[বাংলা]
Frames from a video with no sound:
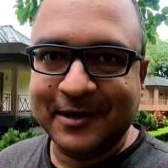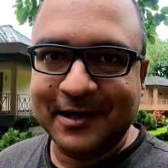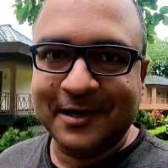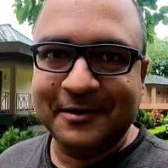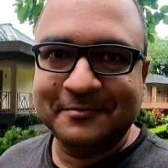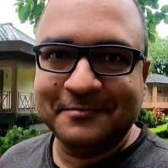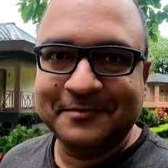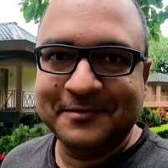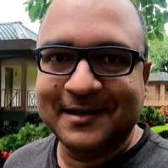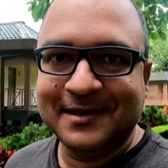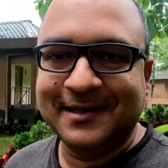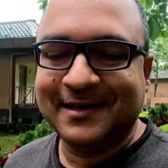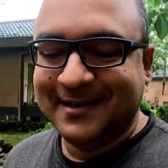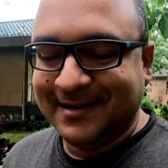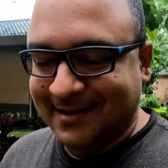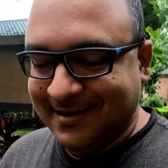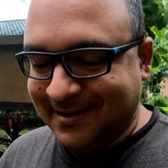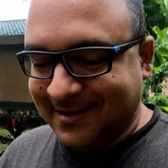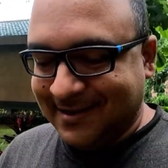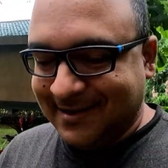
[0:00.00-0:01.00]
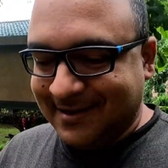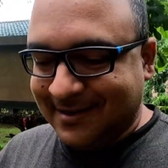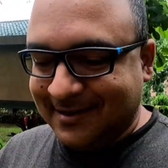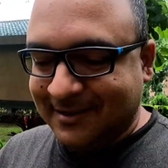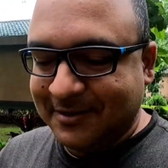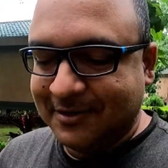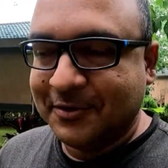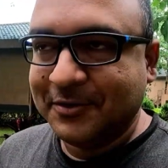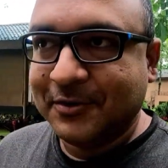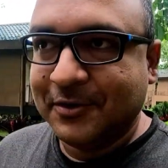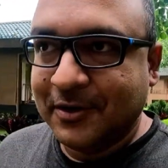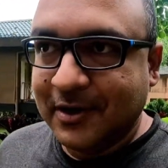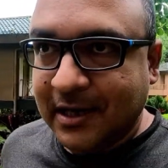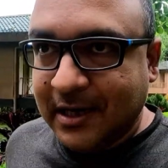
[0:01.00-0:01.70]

পড়লাম তো